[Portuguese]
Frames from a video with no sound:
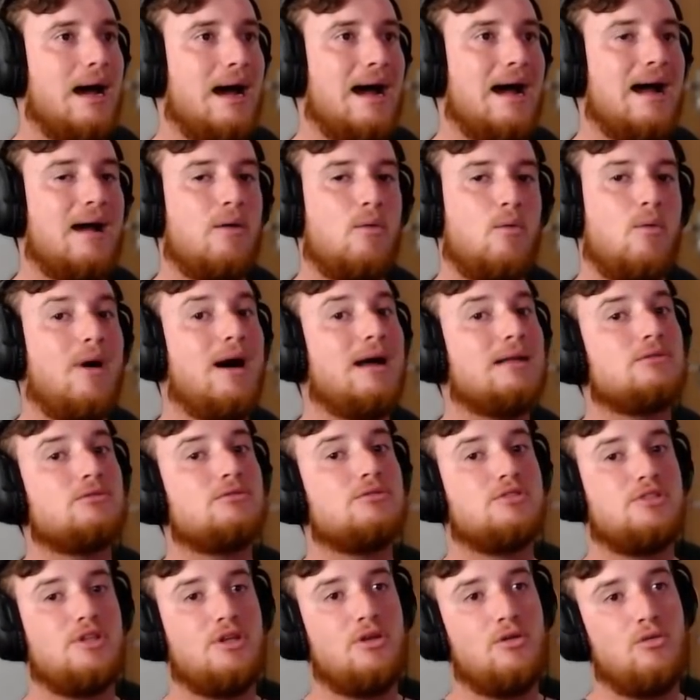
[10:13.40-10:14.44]
A
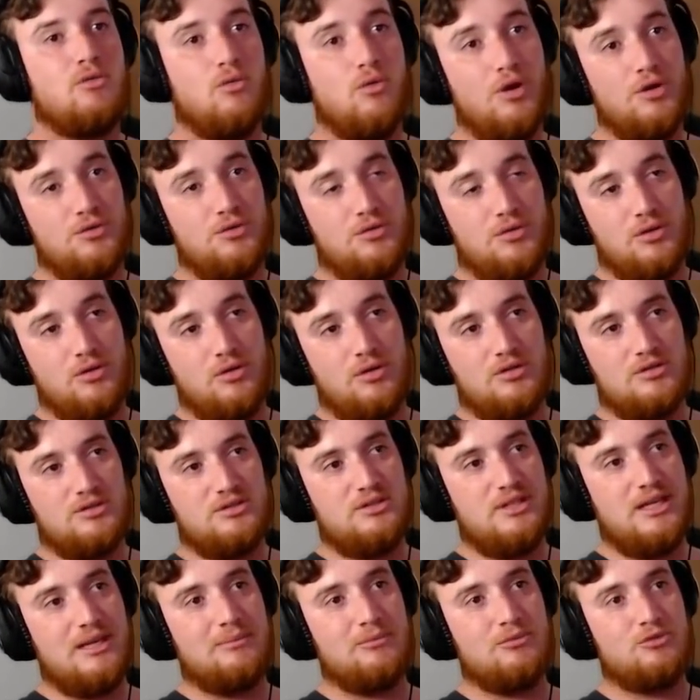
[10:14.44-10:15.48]
458 que nós
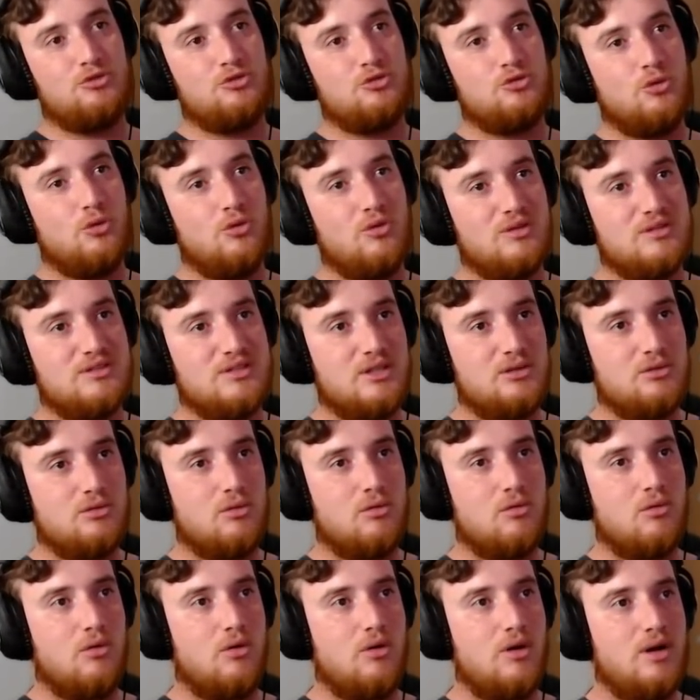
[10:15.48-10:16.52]
temos no
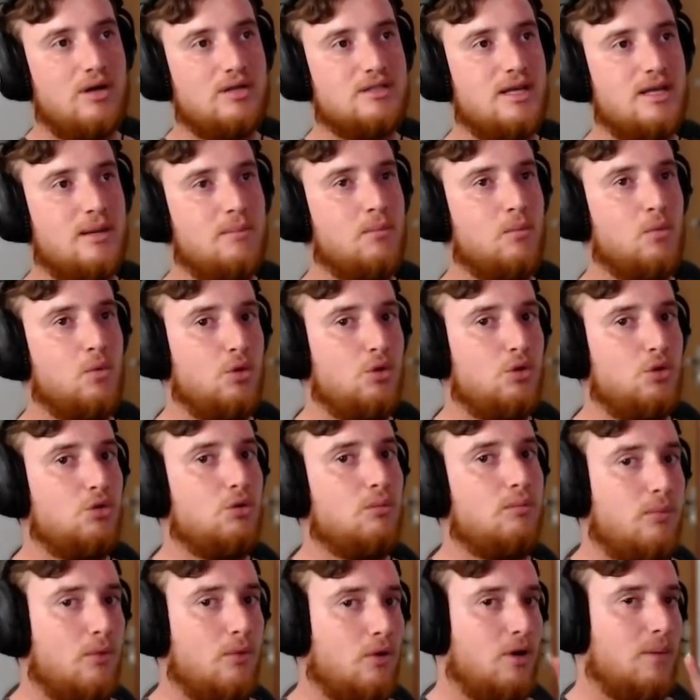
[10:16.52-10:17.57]
Aceto Corsa é
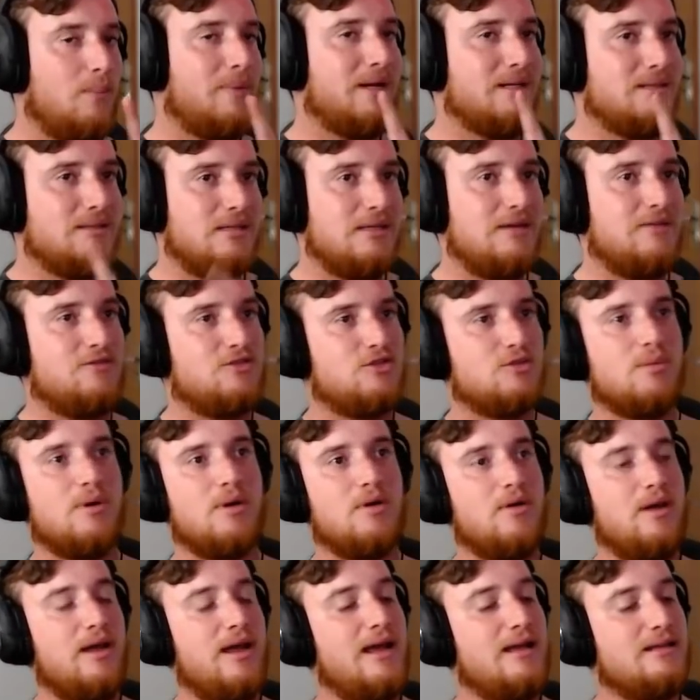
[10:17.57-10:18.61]
muito boa para drift,
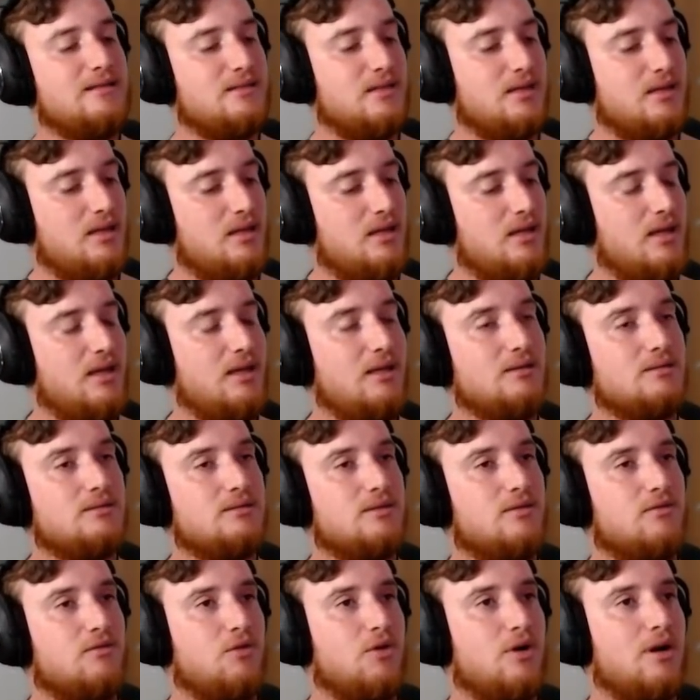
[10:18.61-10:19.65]
mano. Essa aqui,
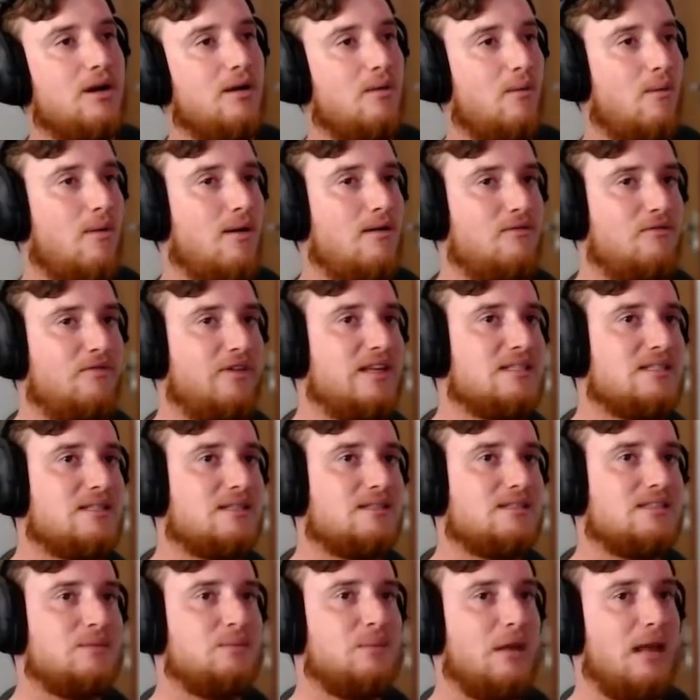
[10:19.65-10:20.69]
se for com a
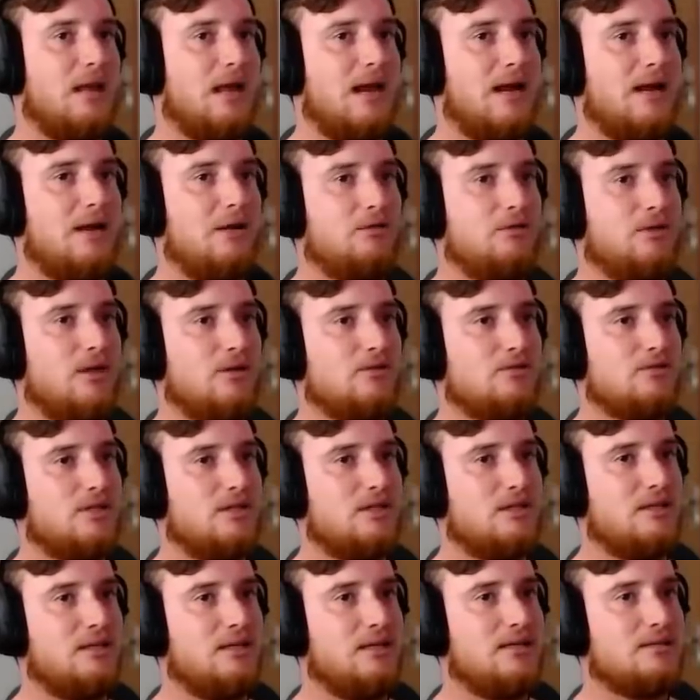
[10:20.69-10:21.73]
física similar, eu tenho
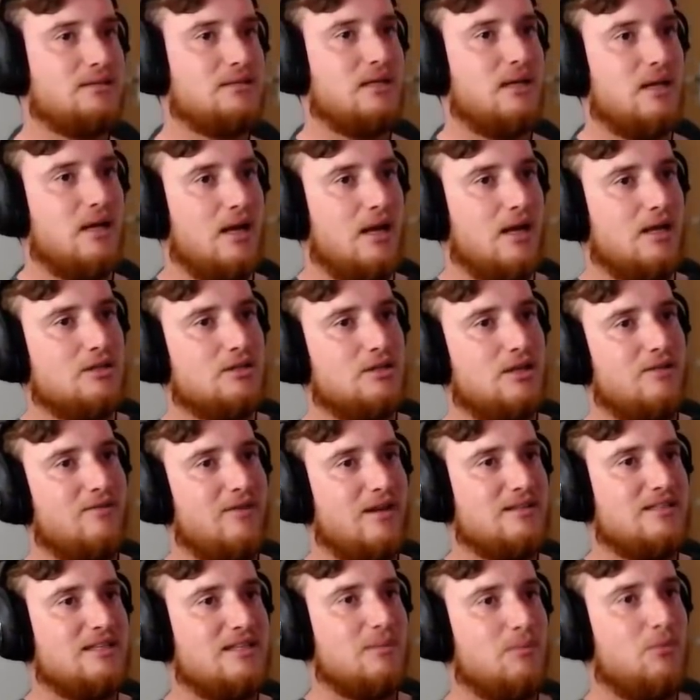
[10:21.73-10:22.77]
certeza que
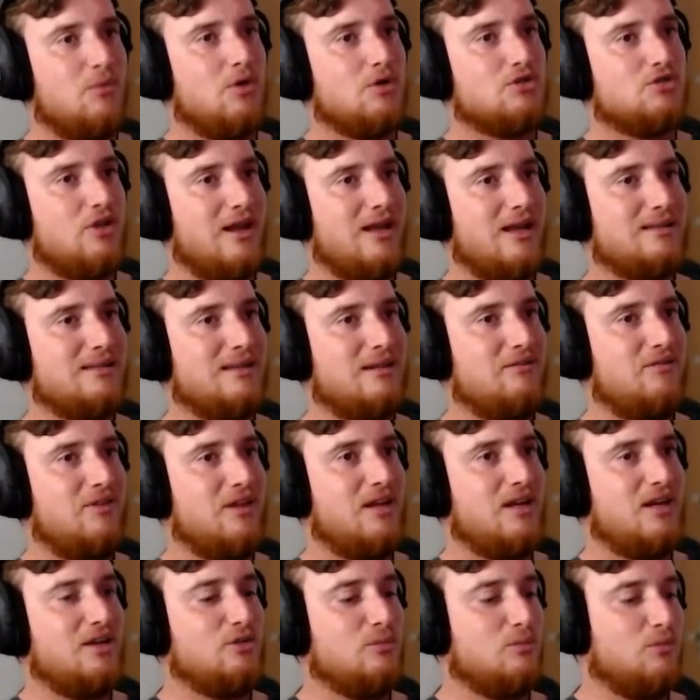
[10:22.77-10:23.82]
vai ser boa. Só que ela tá
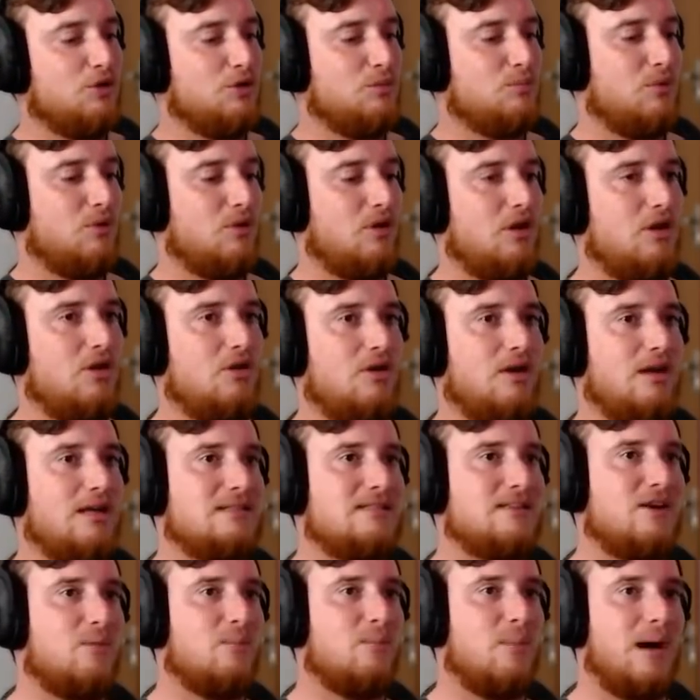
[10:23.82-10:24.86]
virando muito pouquinho, ó.
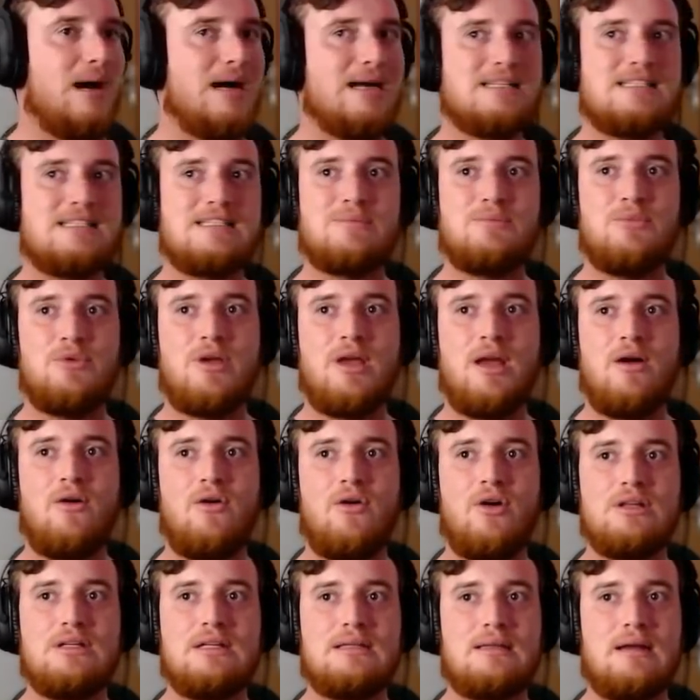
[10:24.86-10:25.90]
Esse é o máximo que a
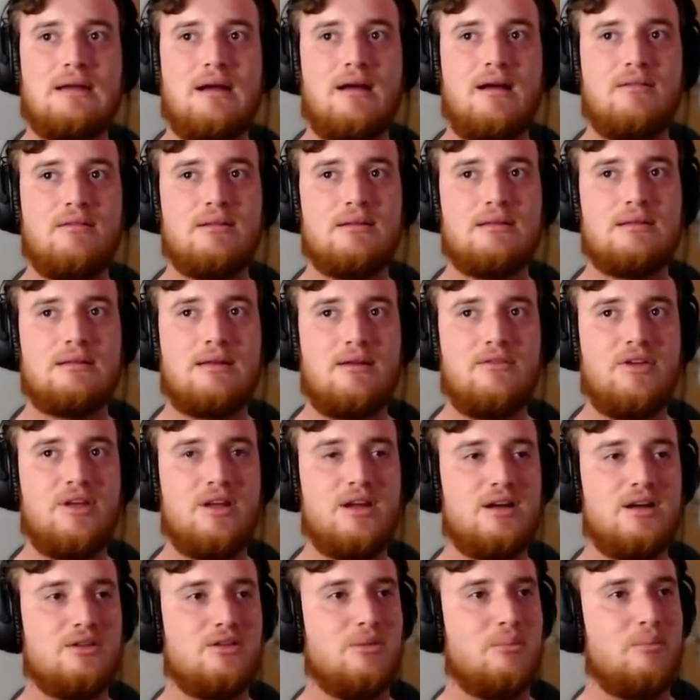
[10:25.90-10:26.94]
roda tá, tá
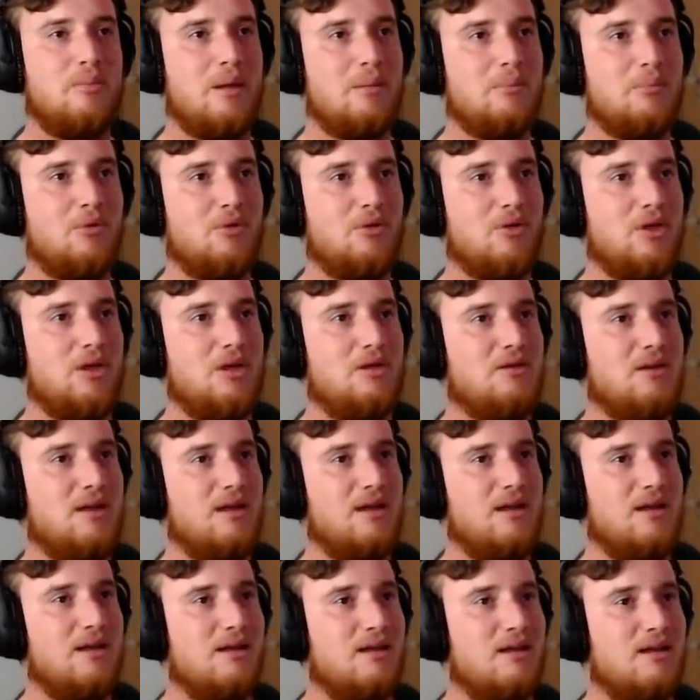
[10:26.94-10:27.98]
virando, ó. Bem pouquinho,
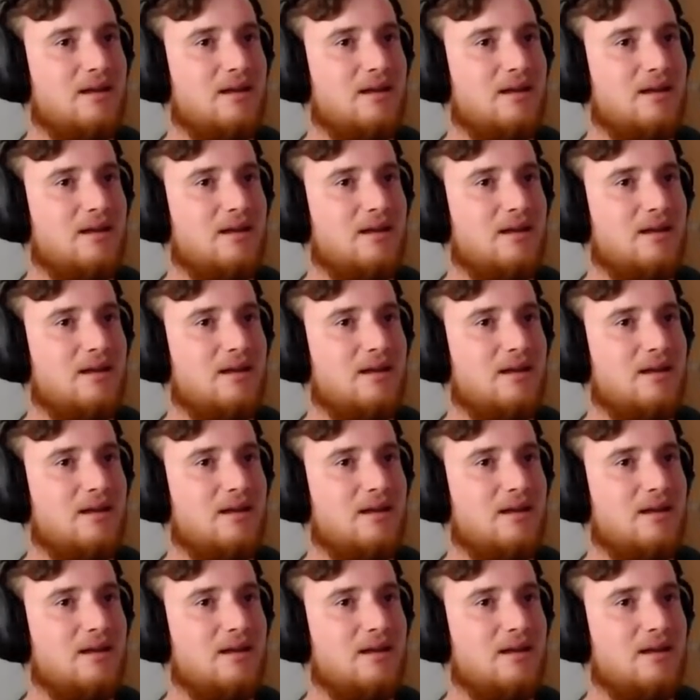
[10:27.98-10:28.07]
né?